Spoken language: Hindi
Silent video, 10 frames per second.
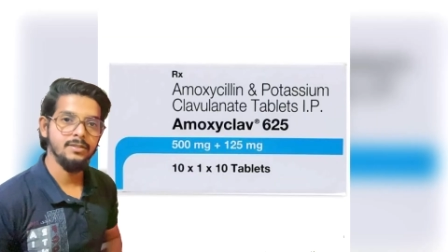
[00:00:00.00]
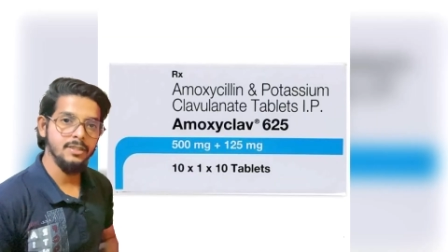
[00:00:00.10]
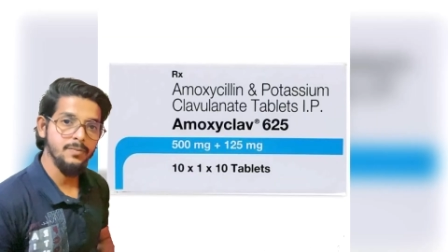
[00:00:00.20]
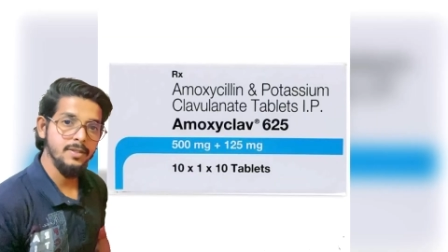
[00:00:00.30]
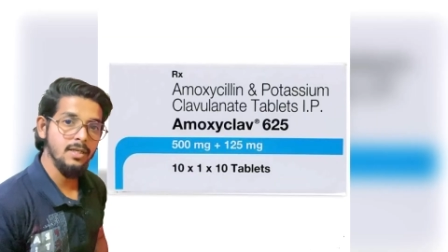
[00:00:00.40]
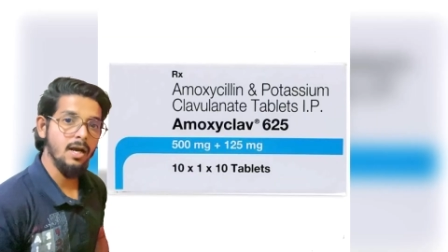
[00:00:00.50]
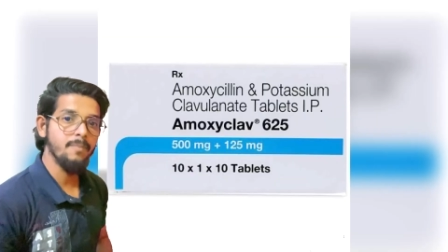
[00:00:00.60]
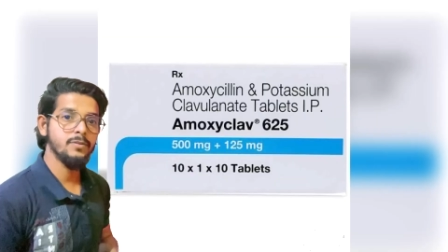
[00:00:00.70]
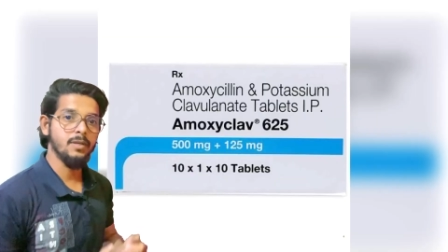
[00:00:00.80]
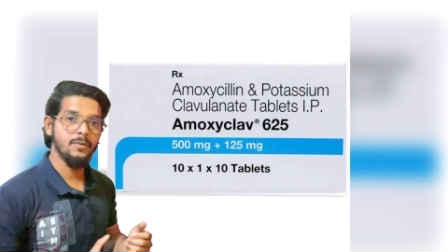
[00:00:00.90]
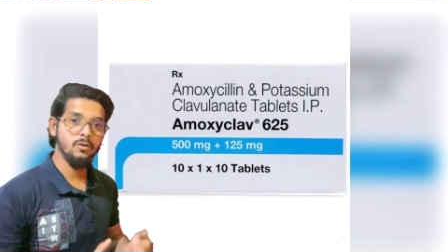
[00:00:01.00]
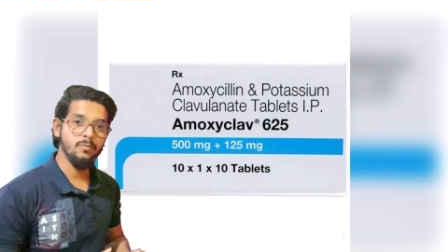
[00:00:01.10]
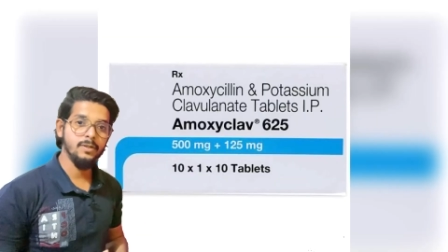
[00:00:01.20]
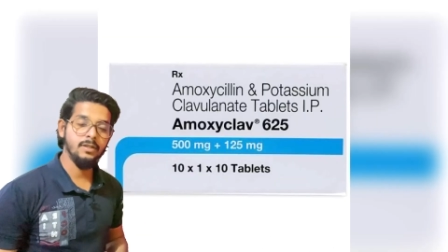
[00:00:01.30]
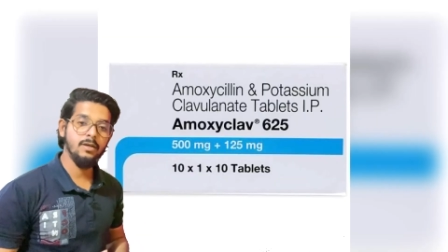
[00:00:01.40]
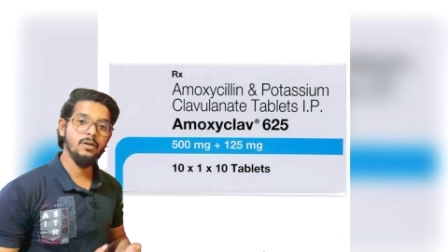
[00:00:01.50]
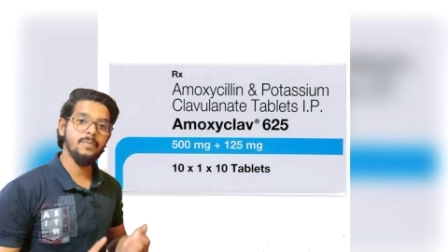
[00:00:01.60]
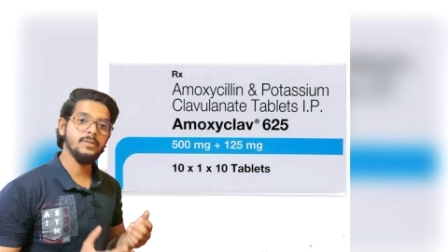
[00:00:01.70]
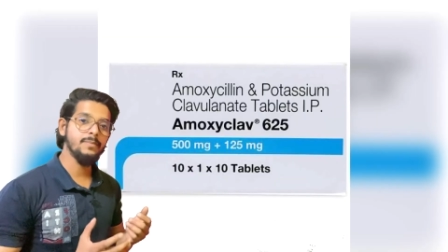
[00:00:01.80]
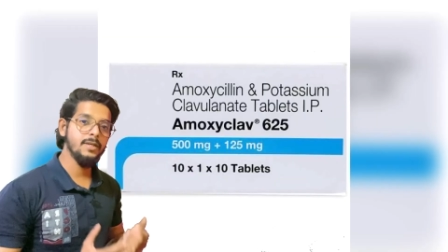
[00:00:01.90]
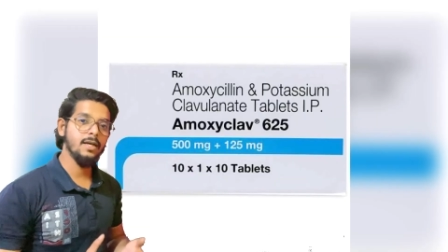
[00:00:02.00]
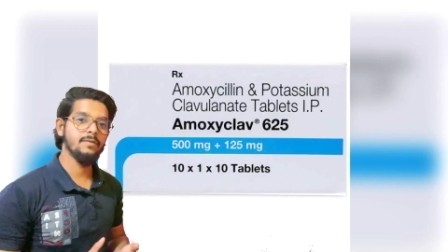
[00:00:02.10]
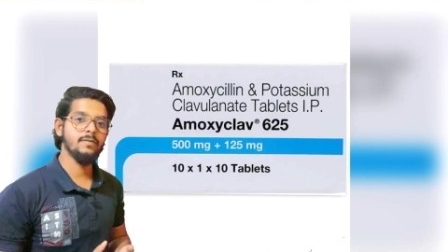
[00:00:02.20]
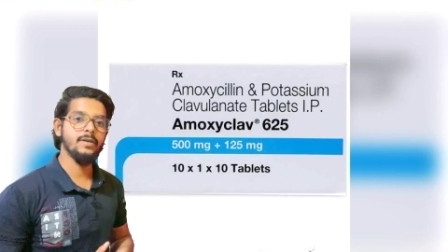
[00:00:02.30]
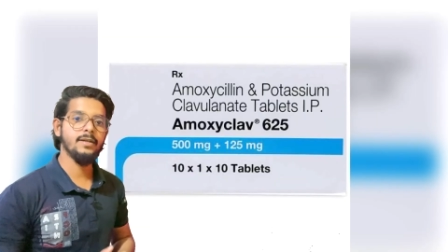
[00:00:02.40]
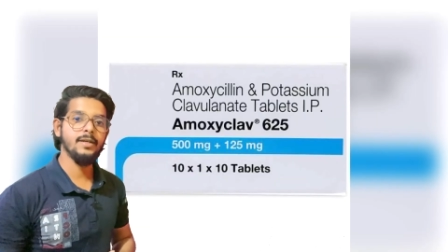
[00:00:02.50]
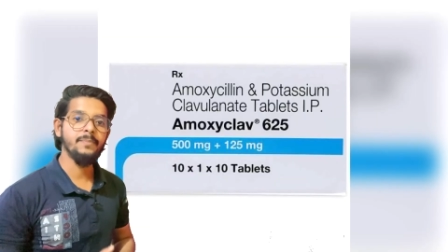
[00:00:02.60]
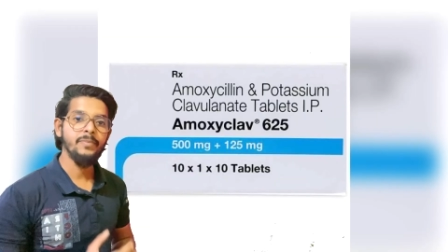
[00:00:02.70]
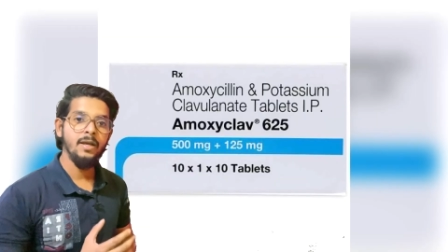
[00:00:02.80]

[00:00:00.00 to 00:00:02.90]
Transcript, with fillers: जिसमें से आप सभी को पता है और आप सभी का फेवरेट है